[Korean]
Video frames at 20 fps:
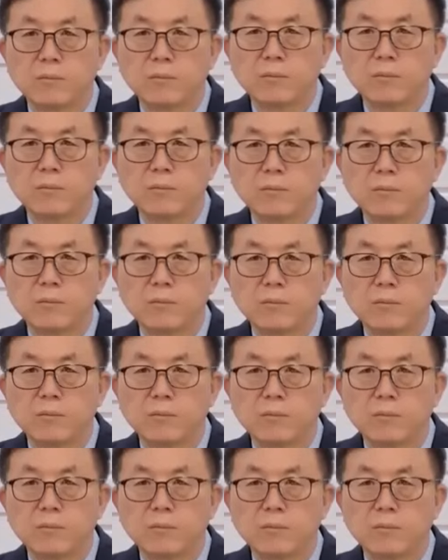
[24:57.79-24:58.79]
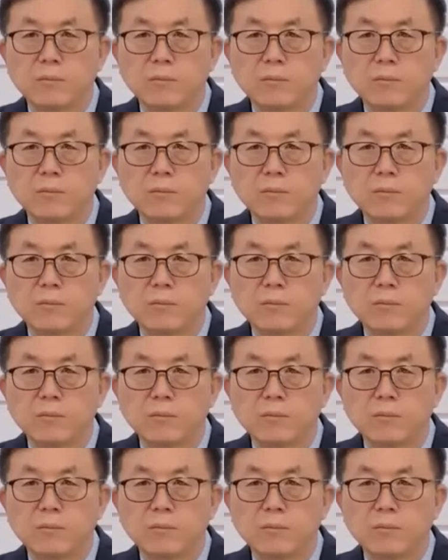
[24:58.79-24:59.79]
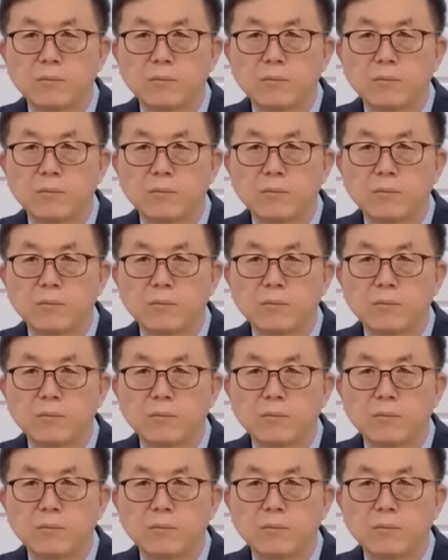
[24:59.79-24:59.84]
살리는 운동이 일어나게